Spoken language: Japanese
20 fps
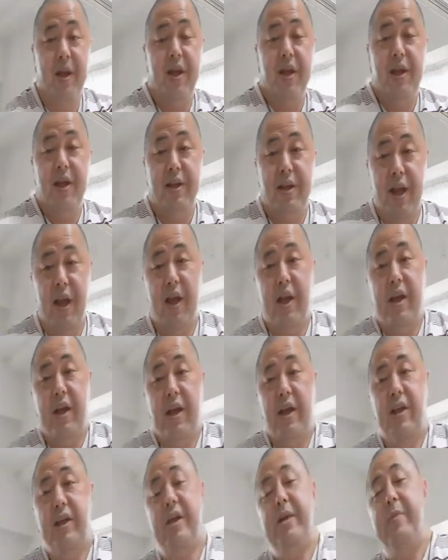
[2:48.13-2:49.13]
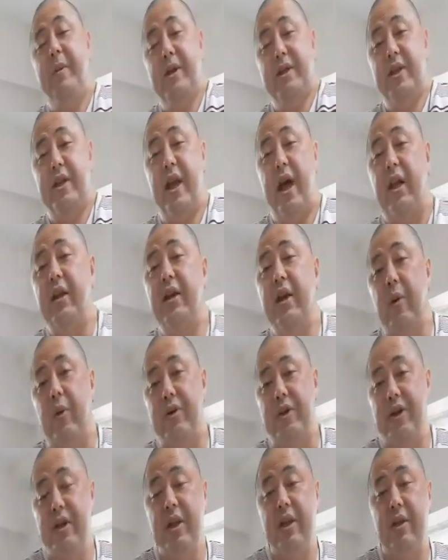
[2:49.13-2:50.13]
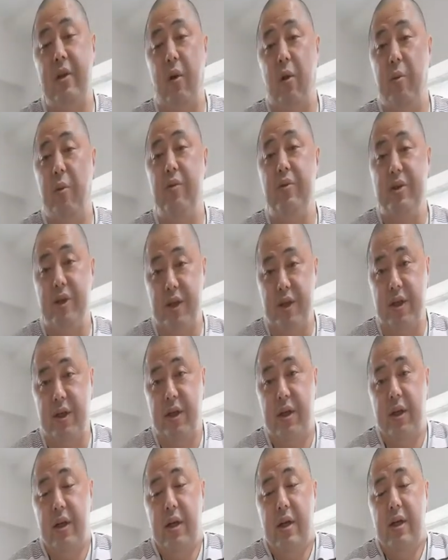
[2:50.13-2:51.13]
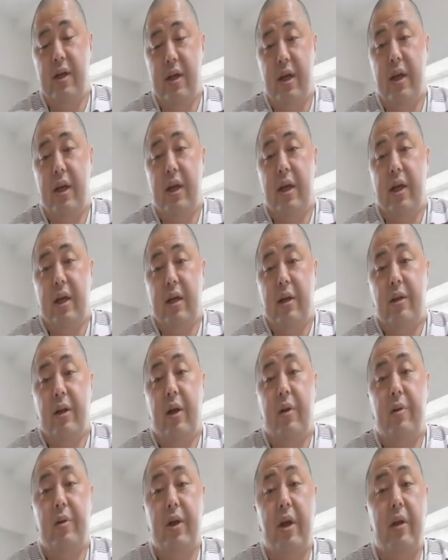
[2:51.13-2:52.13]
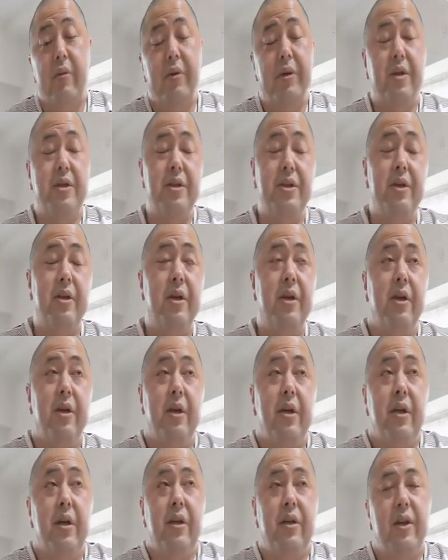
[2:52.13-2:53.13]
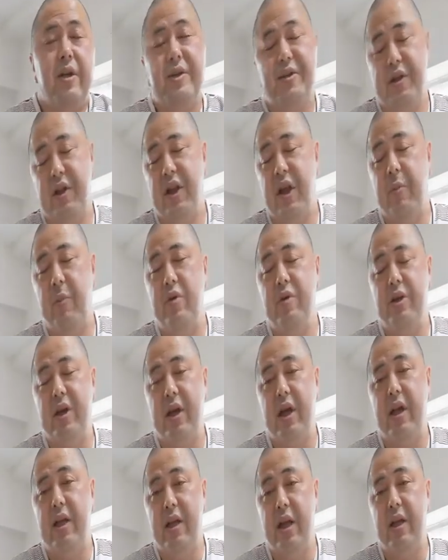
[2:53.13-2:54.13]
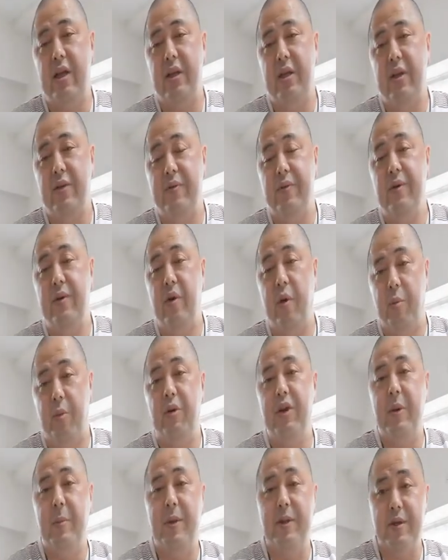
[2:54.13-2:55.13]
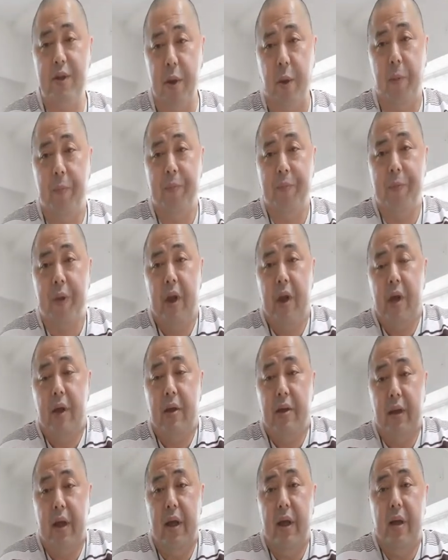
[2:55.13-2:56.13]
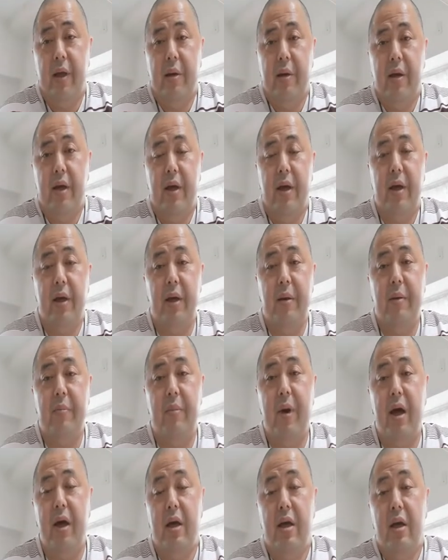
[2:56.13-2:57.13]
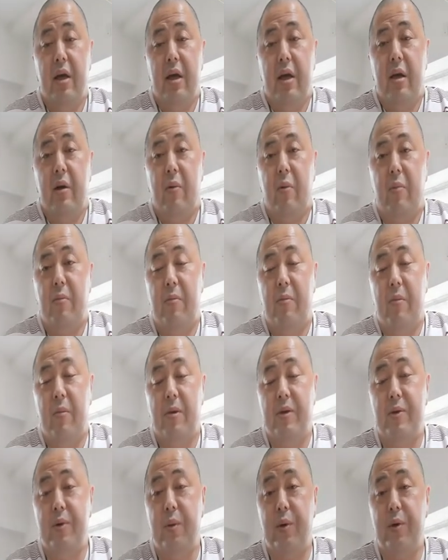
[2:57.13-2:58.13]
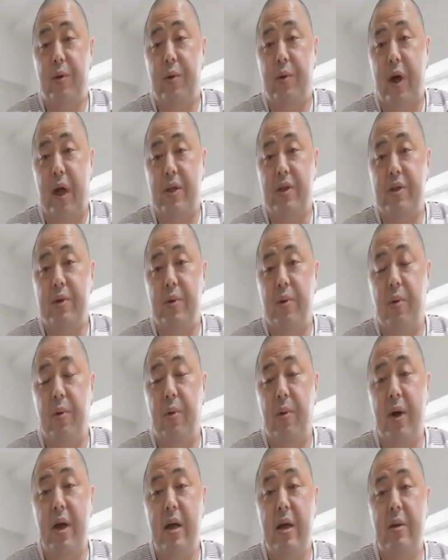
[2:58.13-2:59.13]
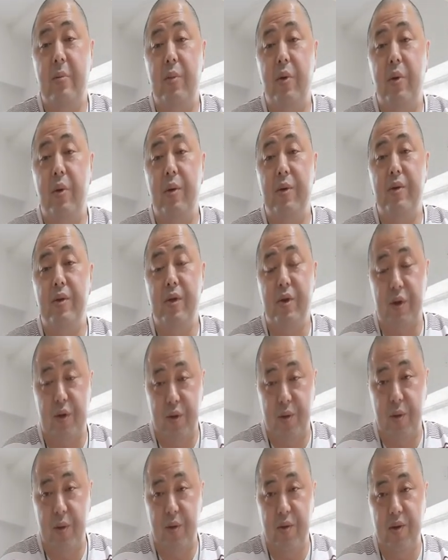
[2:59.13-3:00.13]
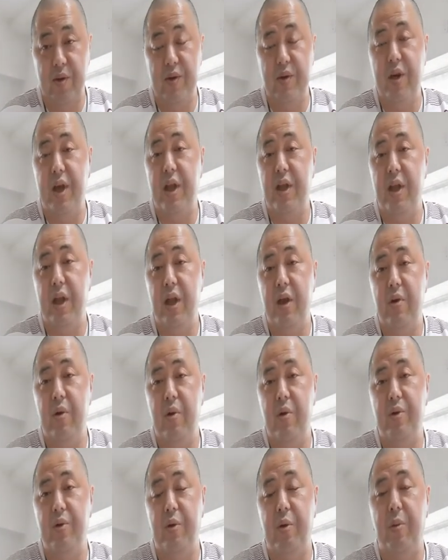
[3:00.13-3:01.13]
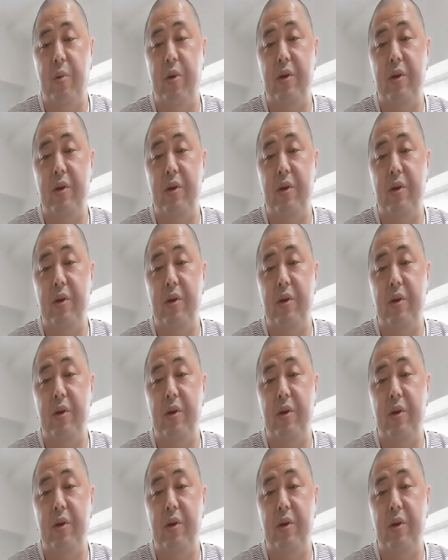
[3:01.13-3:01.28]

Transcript: ね、いい町であってほしいって思うし、ね、なので私、ね、捨てたもんじゃないなっていうふうに思ってますよ。ね、えー、まあ、そういう活動はもうずっと続けていこうと思っ